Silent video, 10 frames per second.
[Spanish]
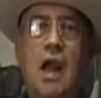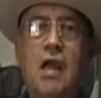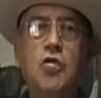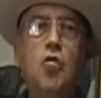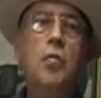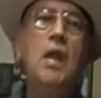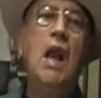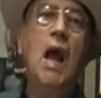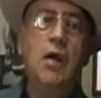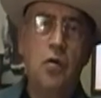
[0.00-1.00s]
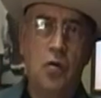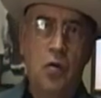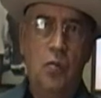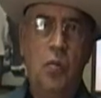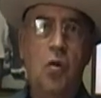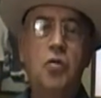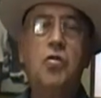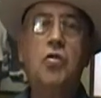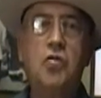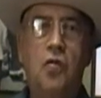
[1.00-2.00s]
que han hecho un milagro,
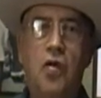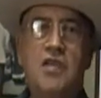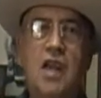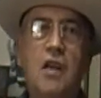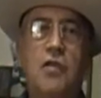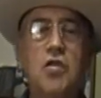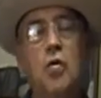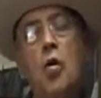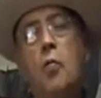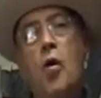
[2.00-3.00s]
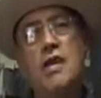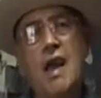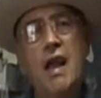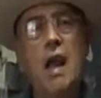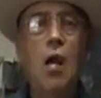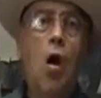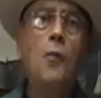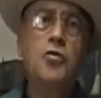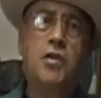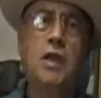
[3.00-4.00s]
producto de su fuerte sacrificio. Bueno, pues ahí en
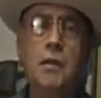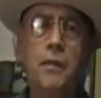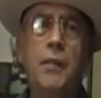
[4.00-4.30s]
Homestead